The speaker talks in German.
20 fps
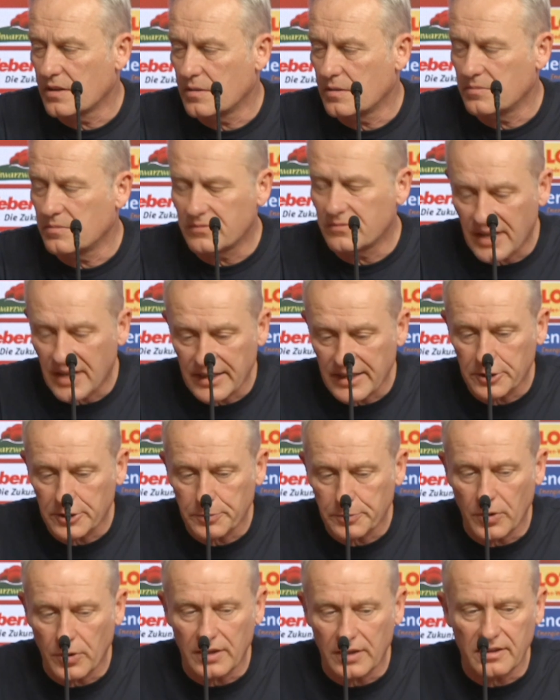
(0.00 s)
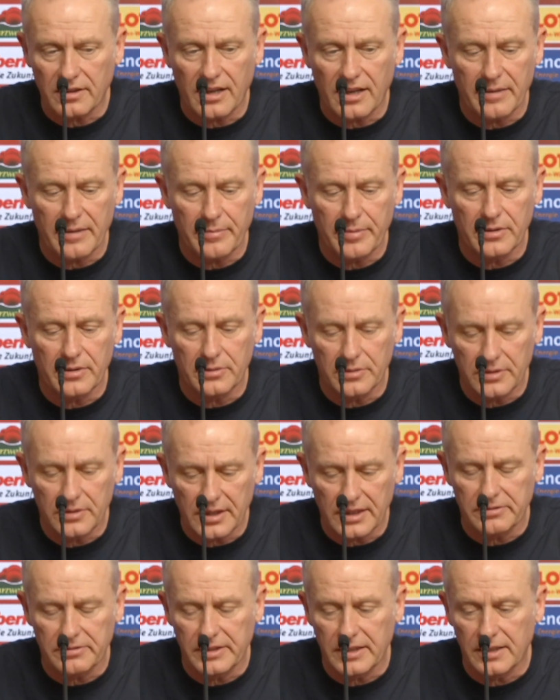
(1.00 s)
ähm, weiter Sport treiben
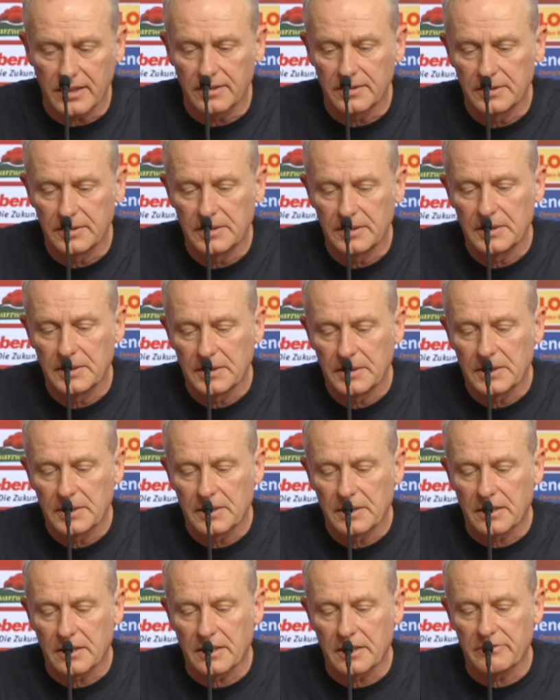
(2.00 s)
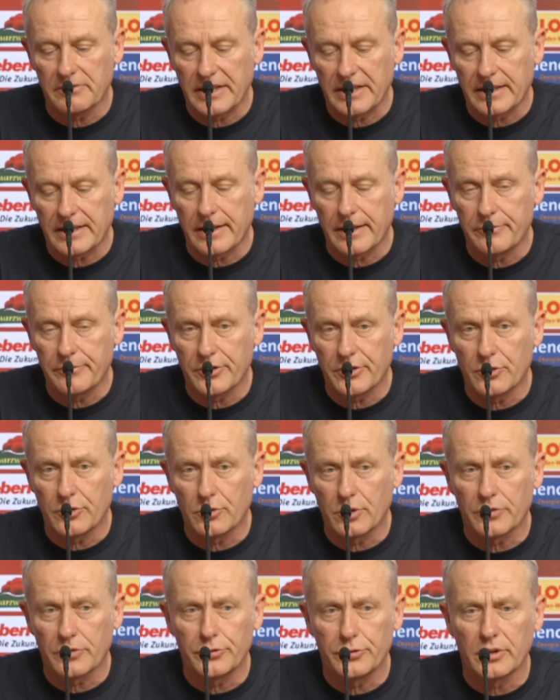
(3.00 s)
und dass wir äh, Wettkämpfe
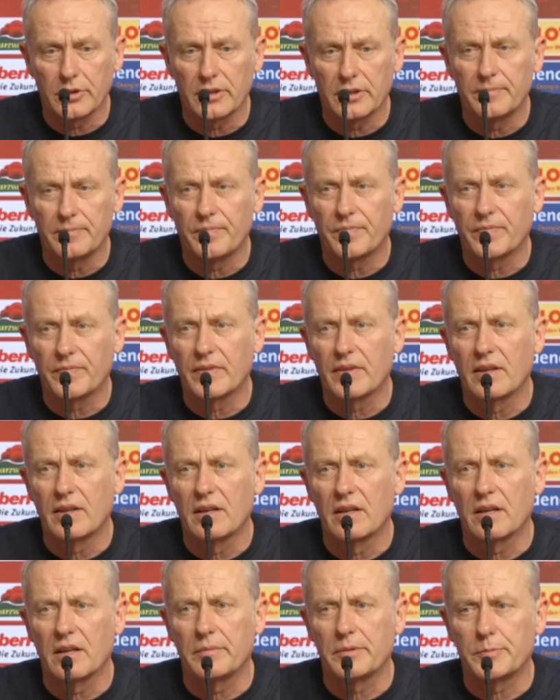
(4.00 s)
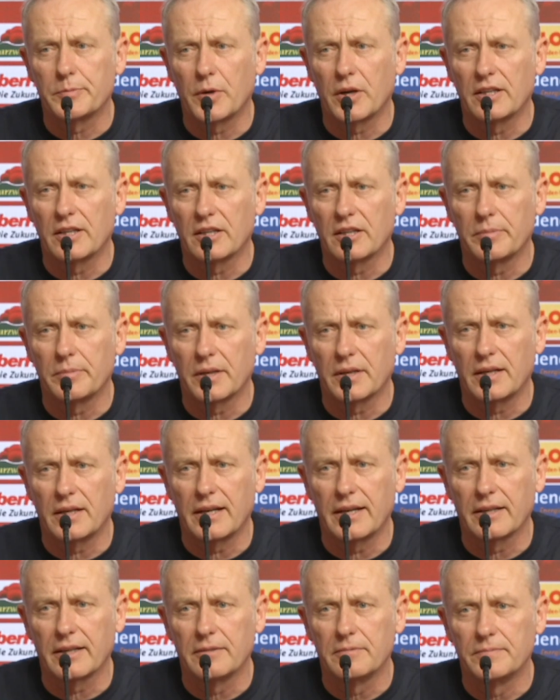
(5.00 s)
durchführen im sportlichen
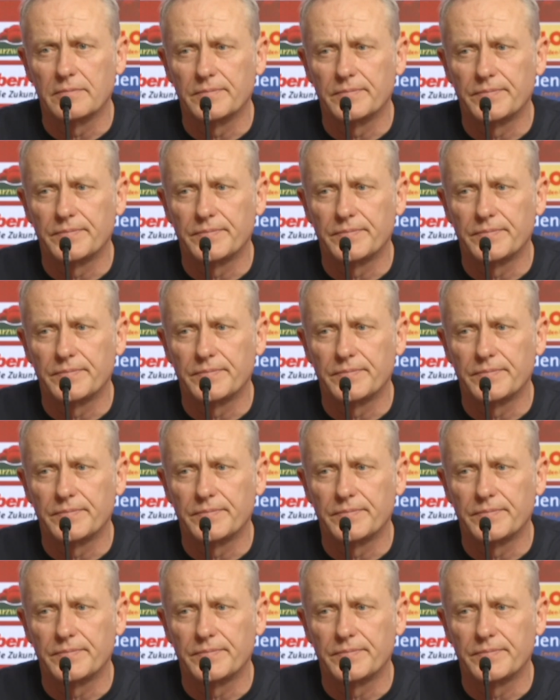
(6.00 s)
Bereich.